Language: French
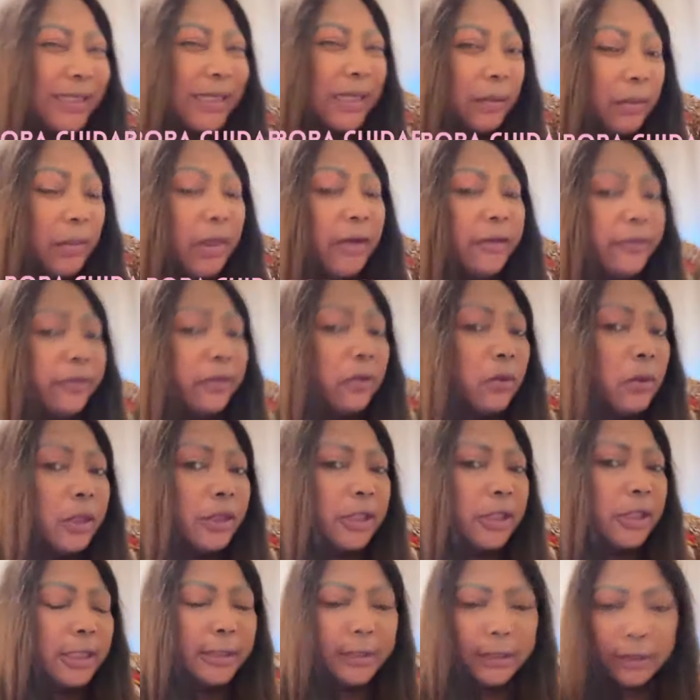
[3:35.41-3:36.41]
Il fait tellement
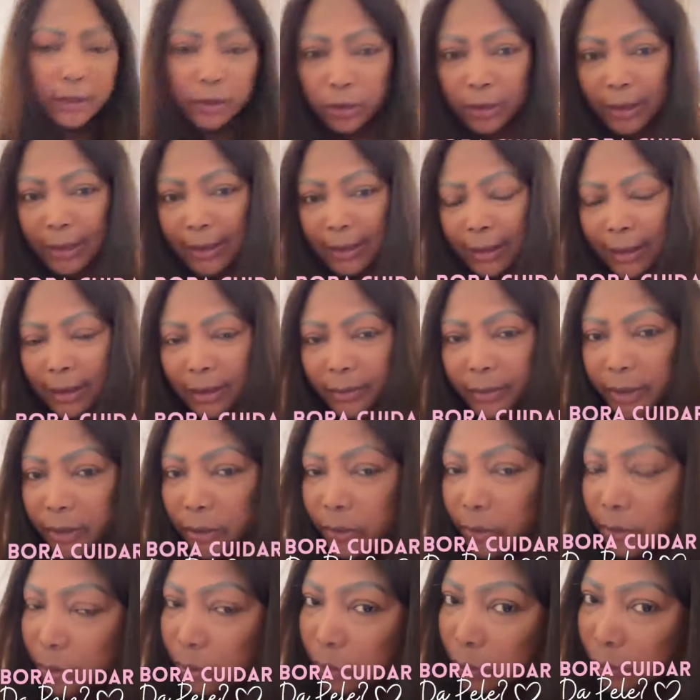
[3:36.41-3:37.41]
froid. J'ai dit que je reste à la
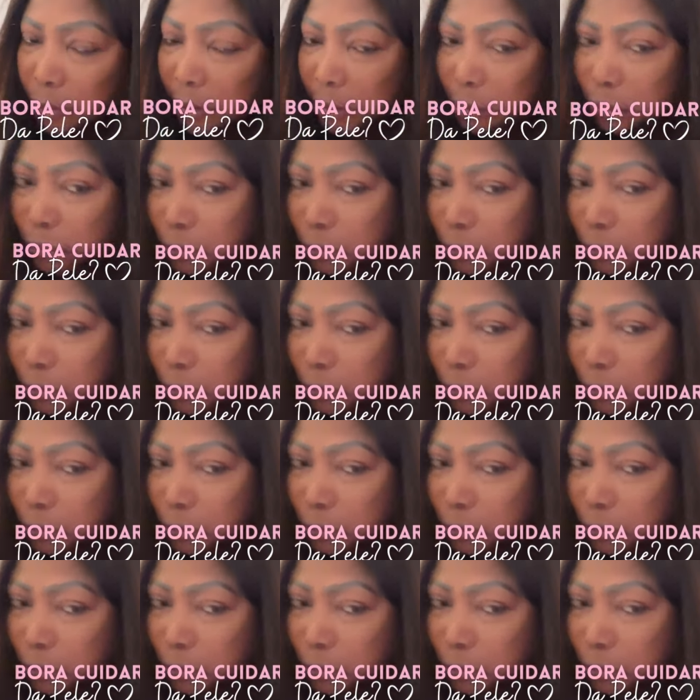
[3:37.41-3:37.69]
maison toute